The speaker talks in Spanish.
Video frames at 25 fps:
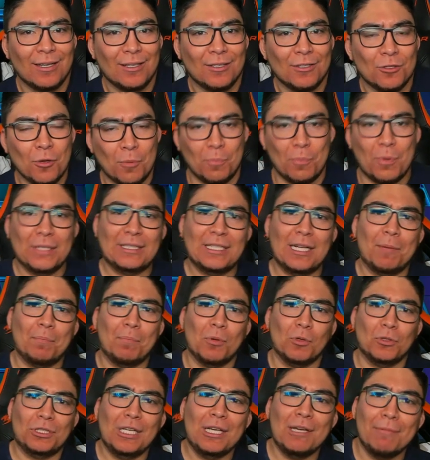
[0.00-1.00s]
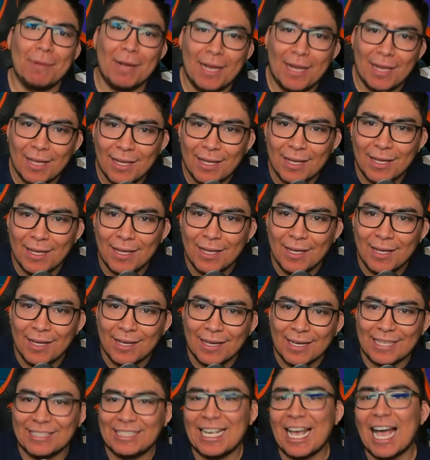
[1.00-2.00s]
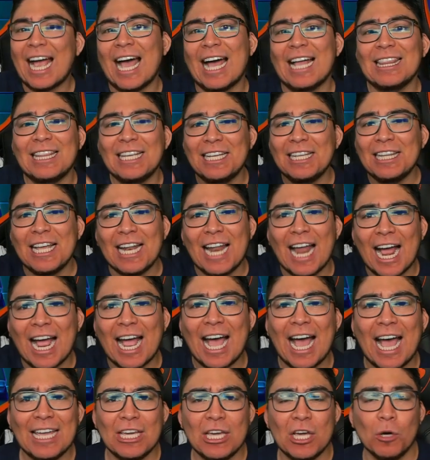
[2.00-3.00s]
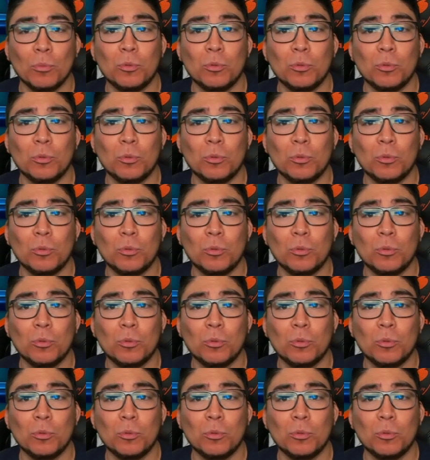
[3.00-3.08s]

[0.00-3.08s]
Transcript: No puede ser posible que sea candil de la calle,